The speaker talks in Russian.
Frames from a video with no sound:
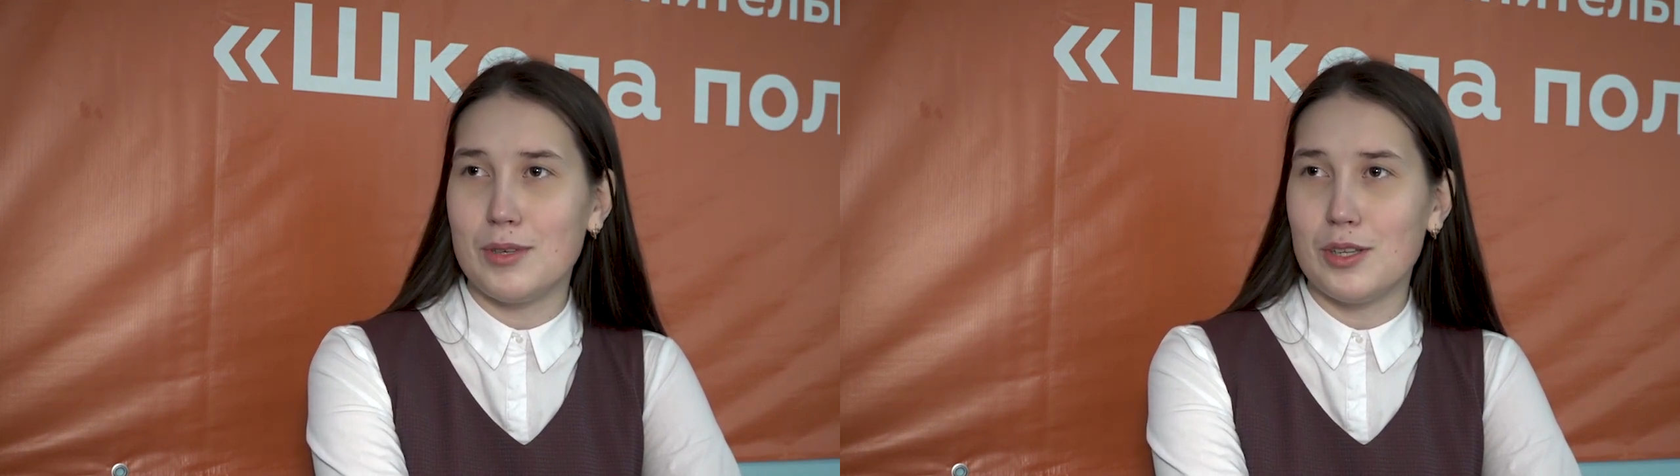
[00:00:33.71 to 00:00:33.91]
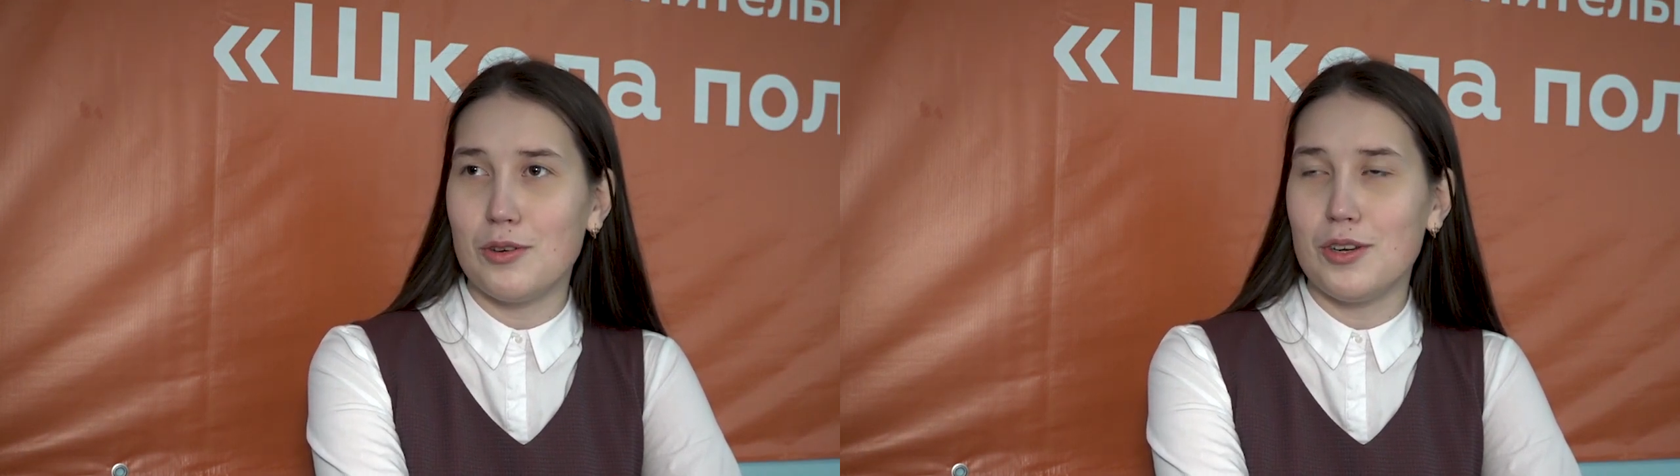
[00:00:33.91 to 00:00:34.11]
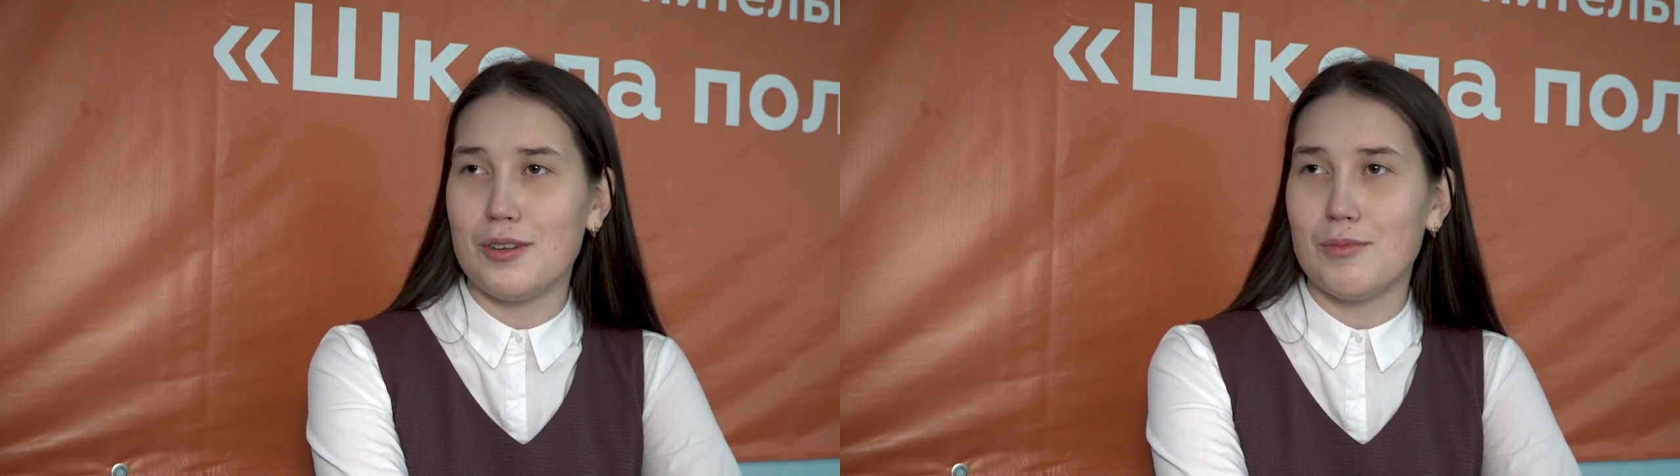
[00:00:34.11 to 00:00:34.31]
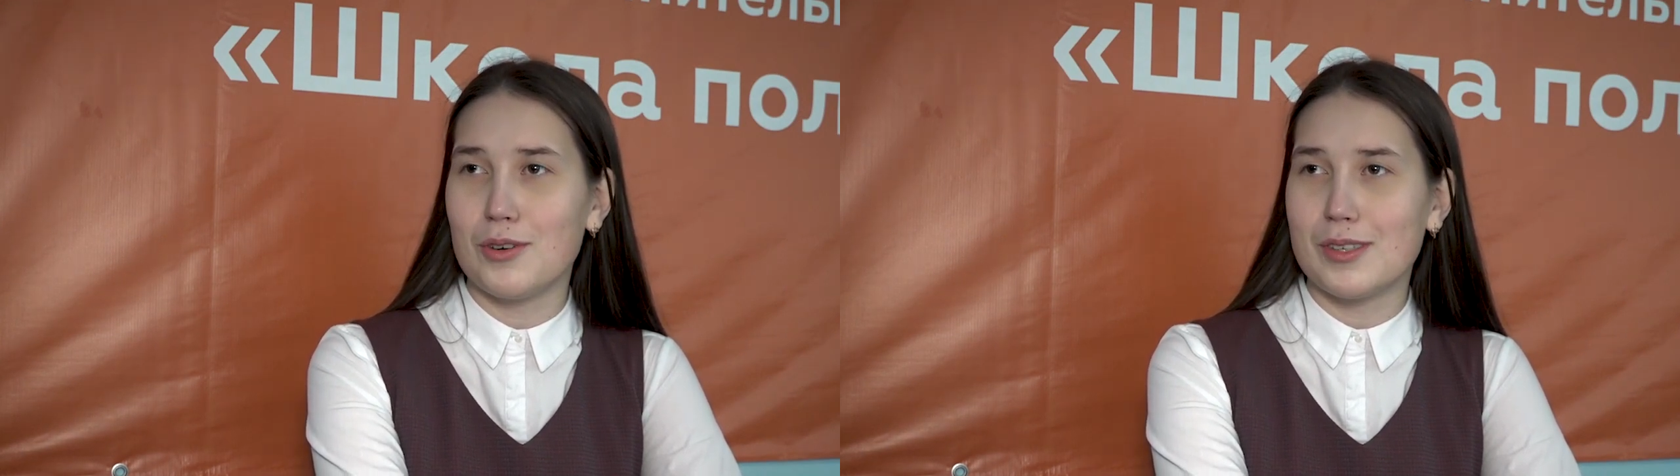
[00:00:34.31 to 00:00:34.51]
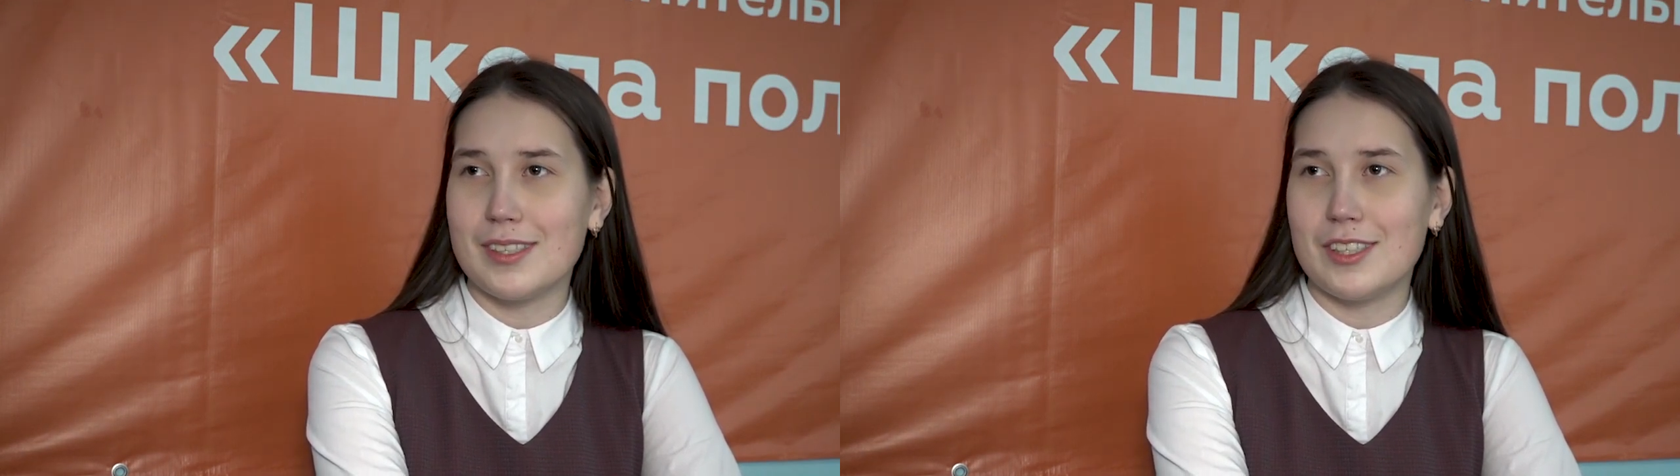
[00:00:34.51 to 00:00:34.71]
мониторе,
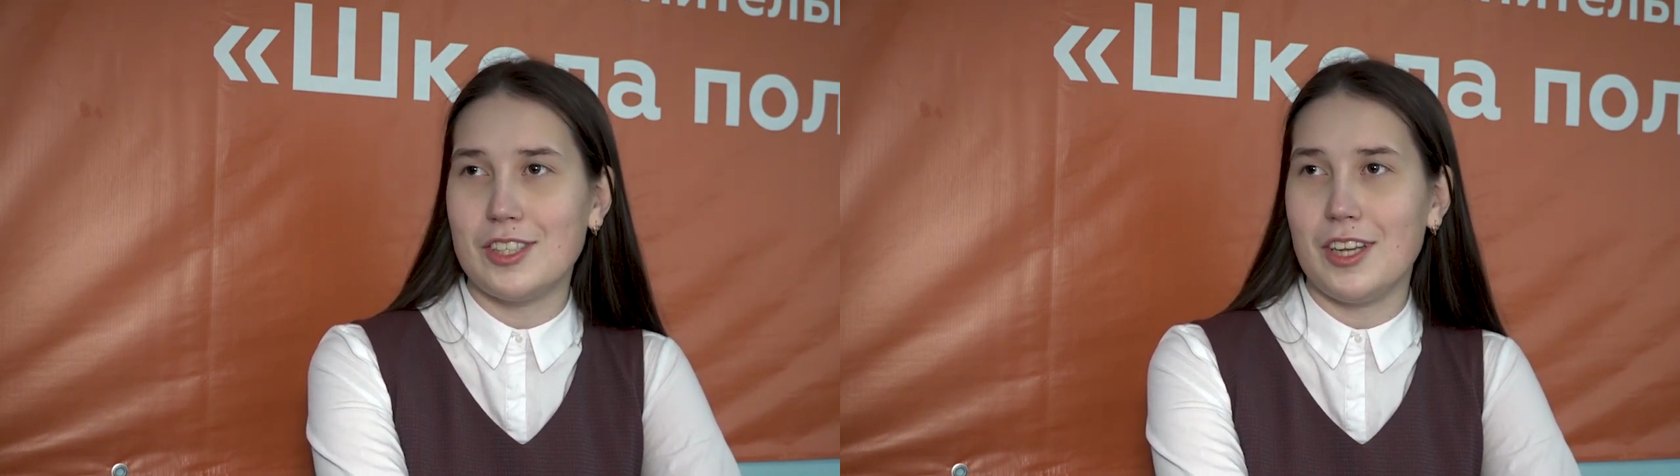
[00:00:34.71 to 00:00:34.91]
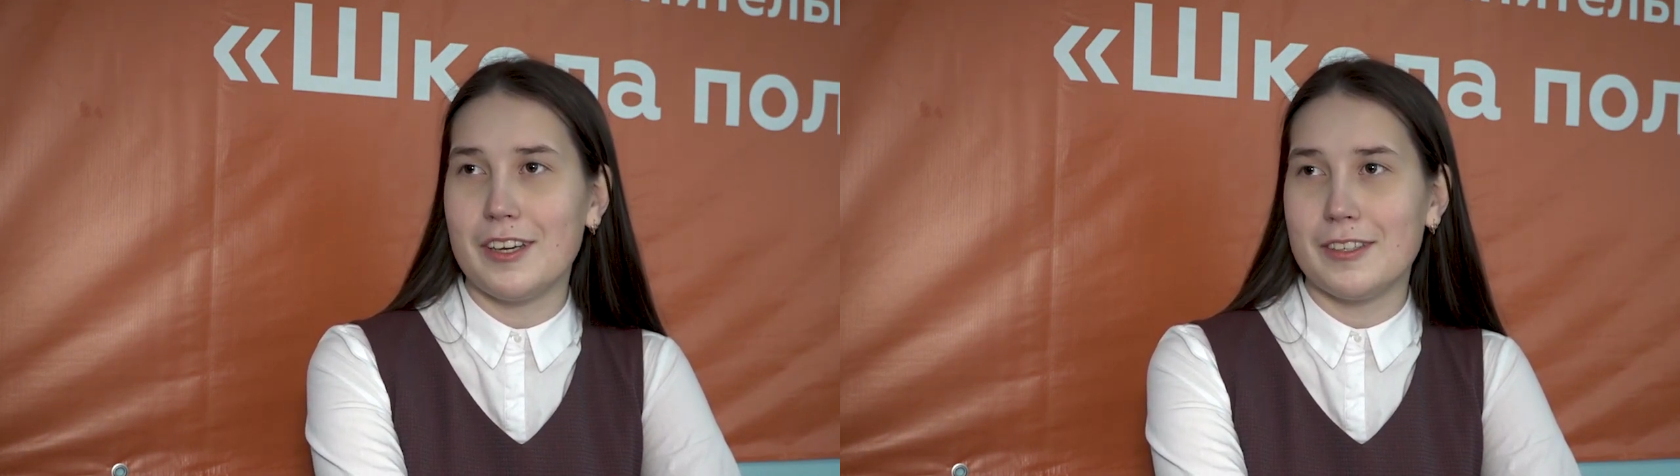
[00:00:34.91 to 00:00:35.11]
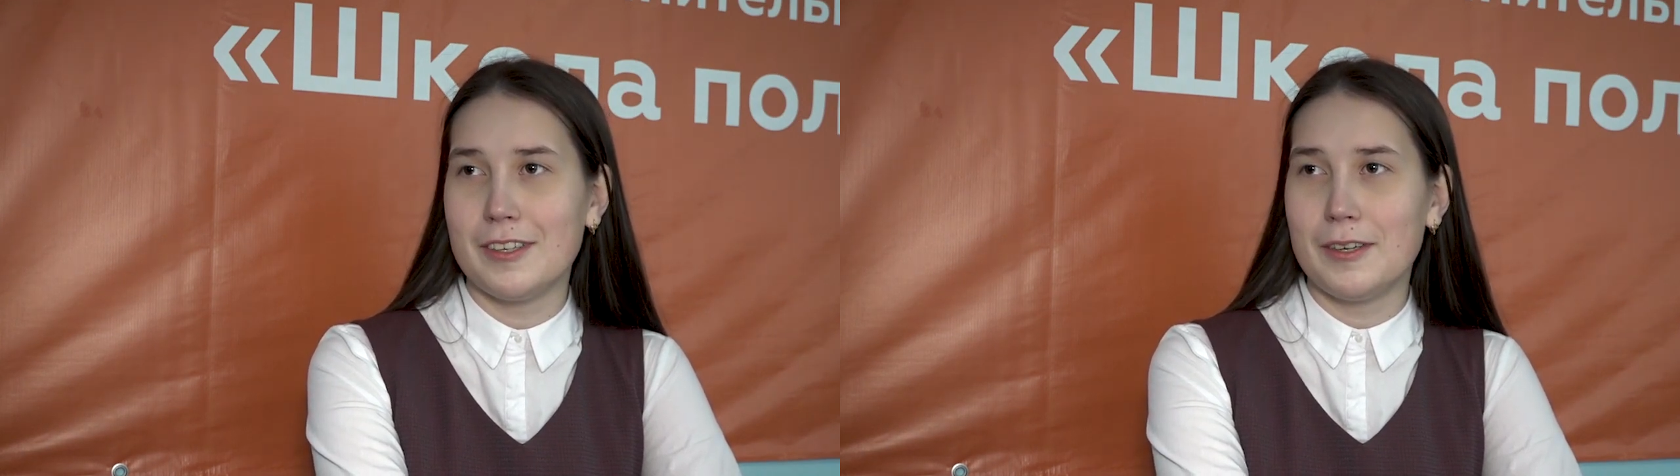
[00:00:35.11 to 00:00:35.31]
немного сложнее.